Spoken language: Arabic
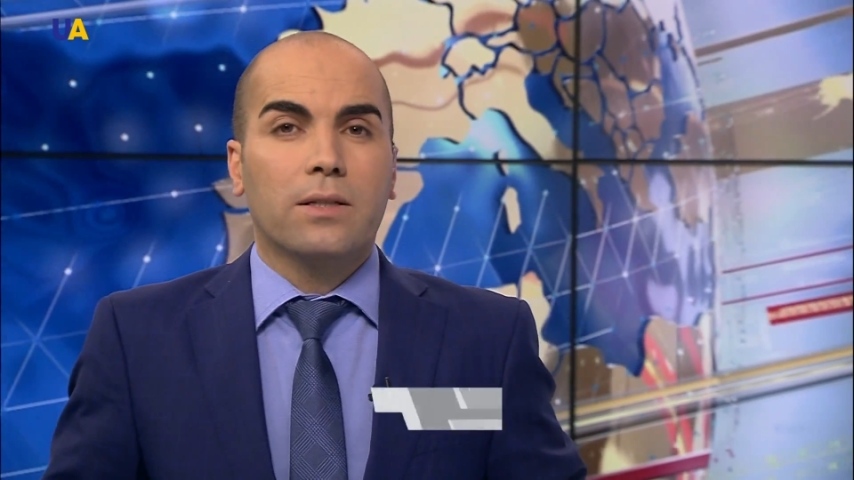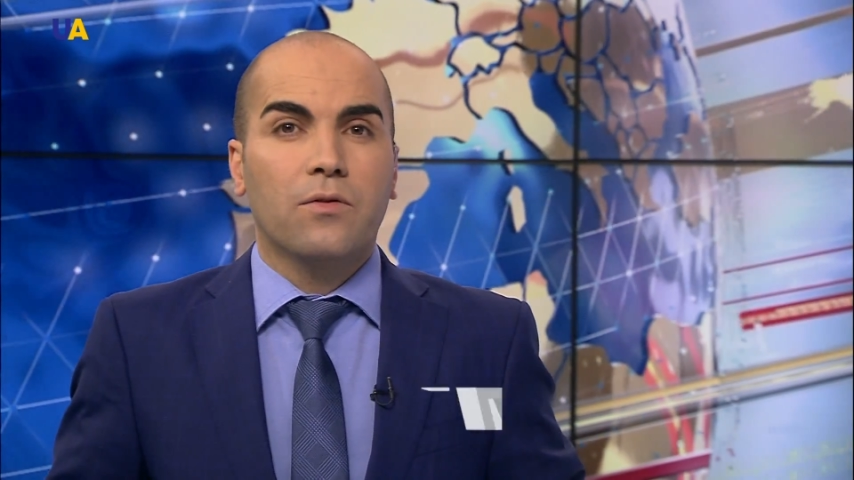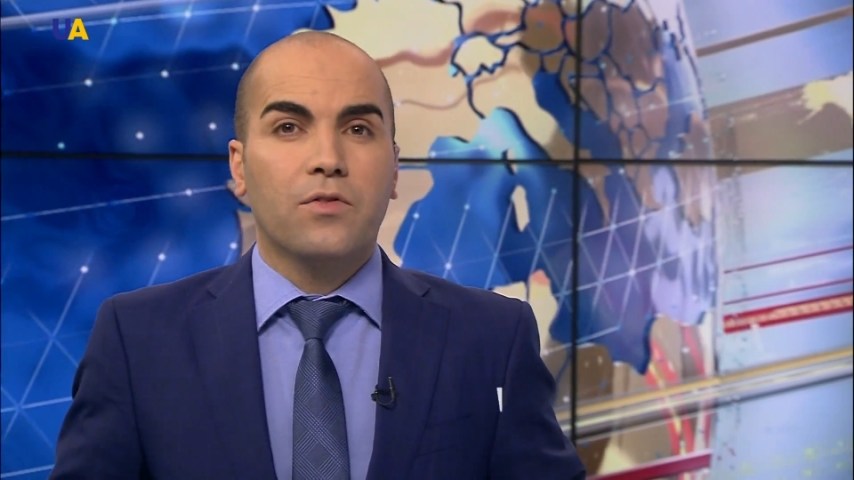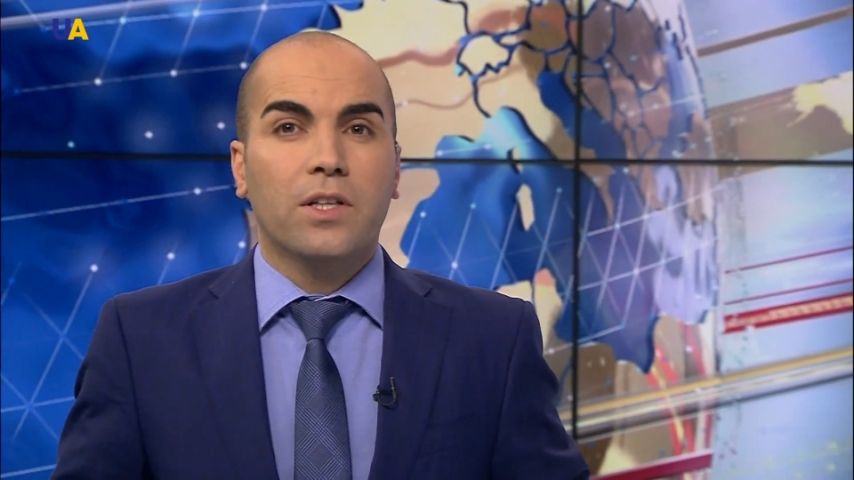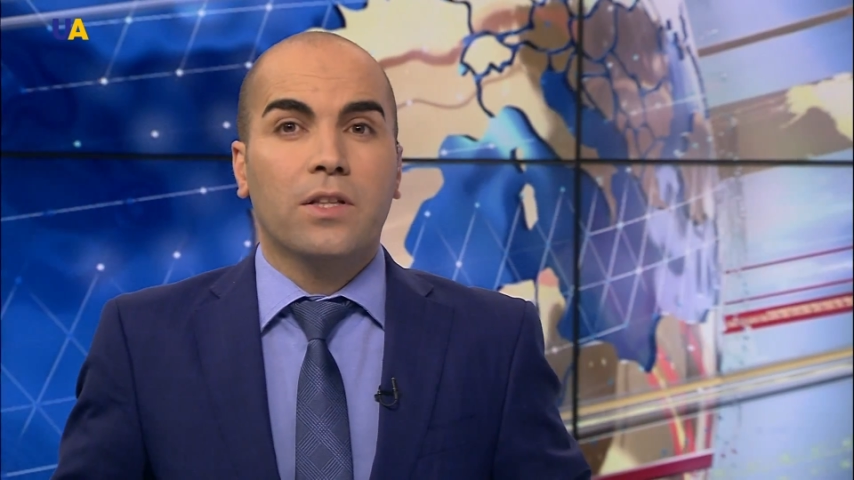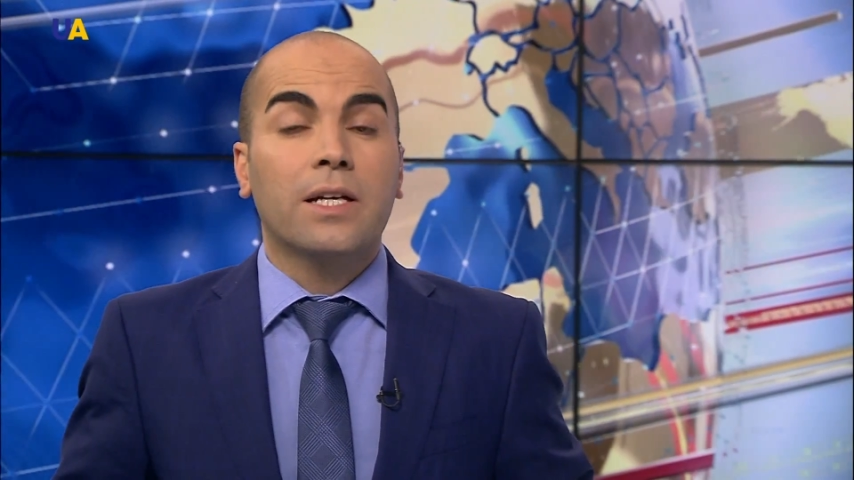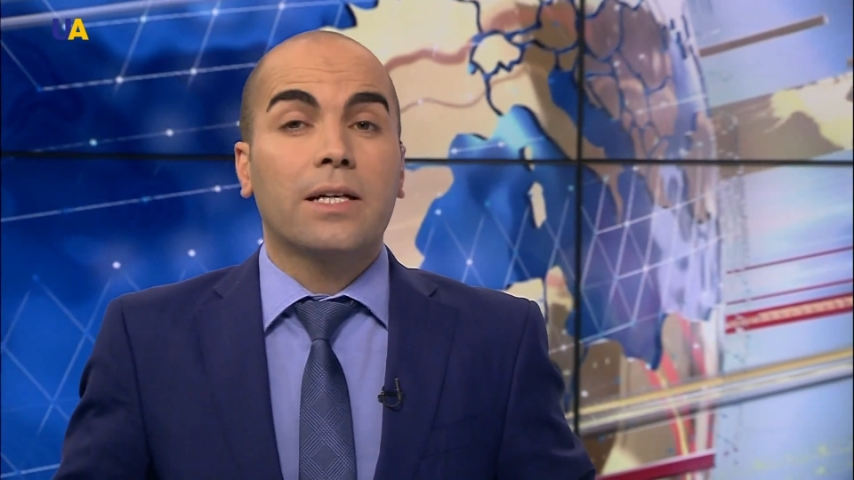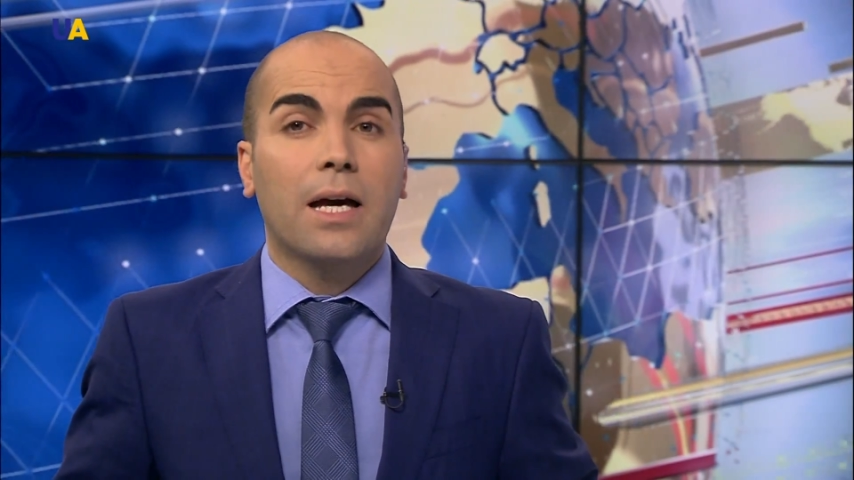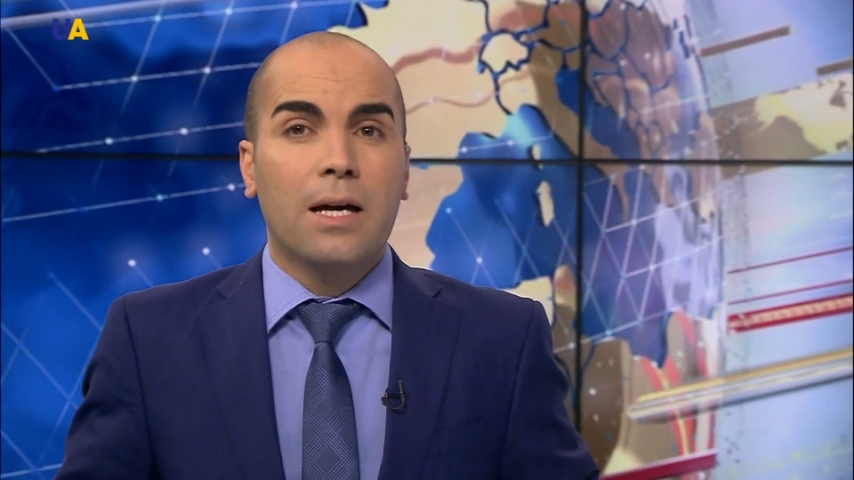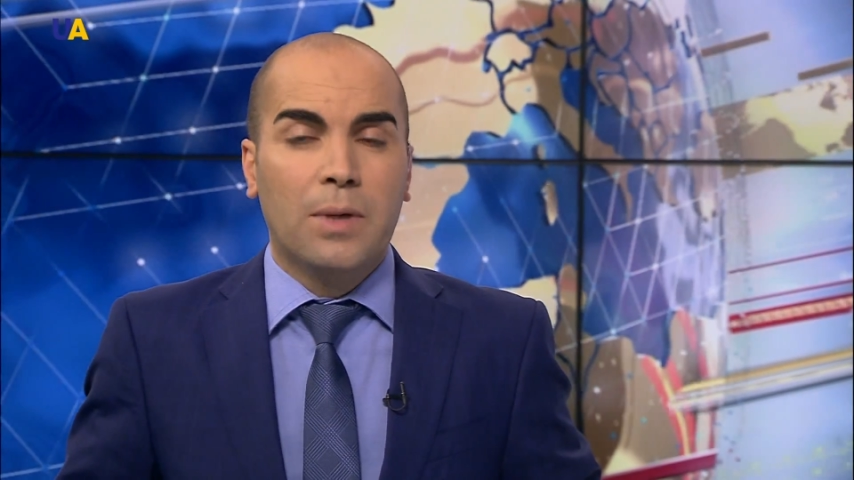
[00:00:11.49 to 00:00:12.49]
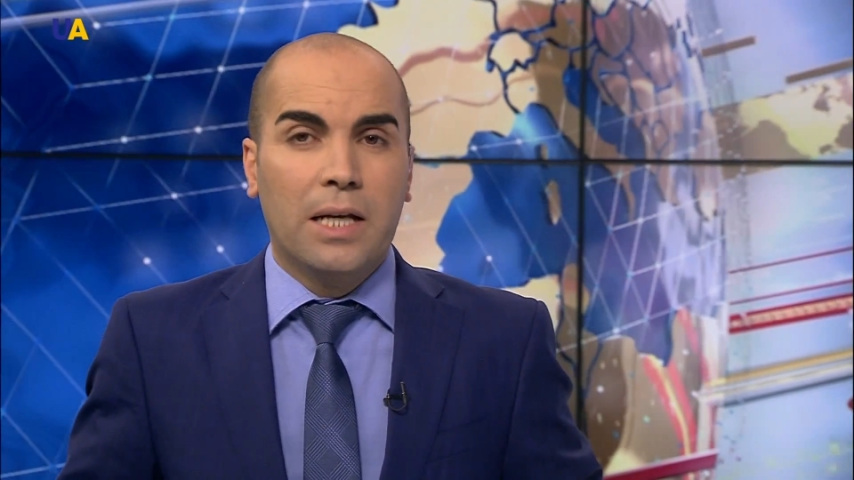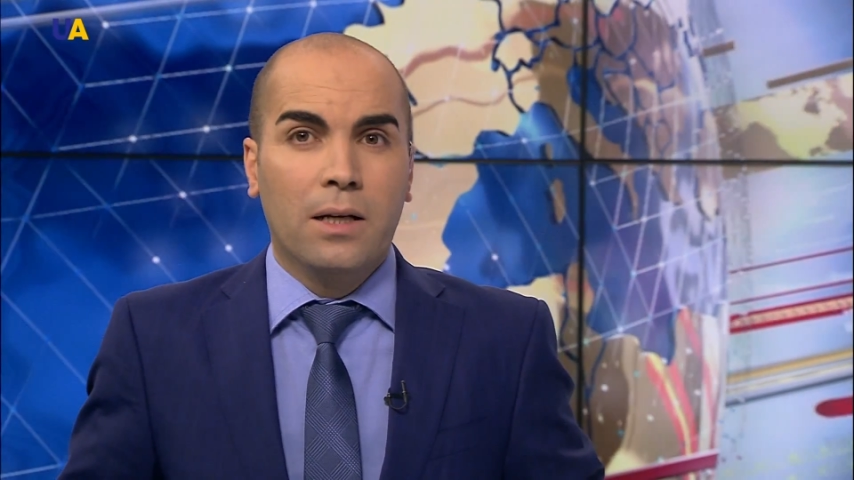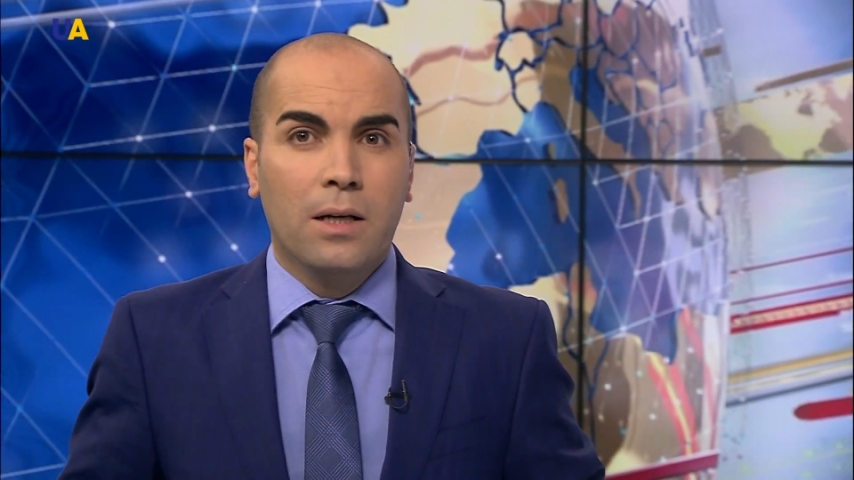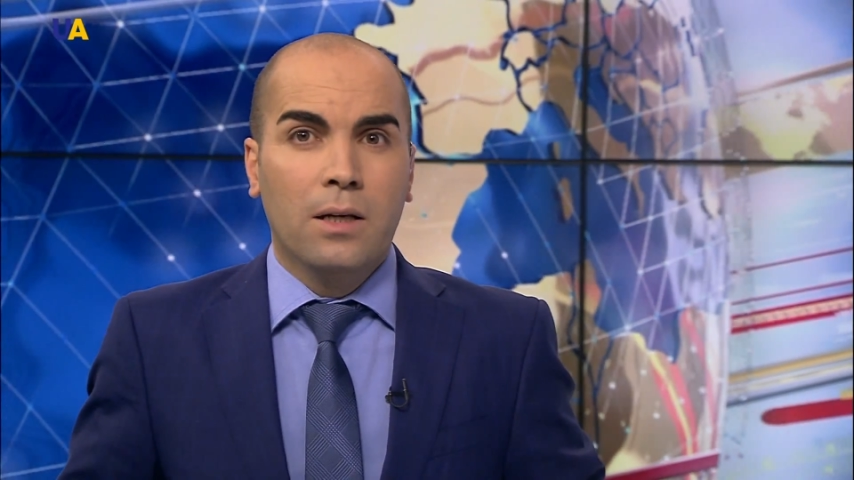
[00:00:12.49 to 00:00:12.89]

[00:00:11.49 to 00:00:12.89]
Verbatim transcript: تنفيذ كامل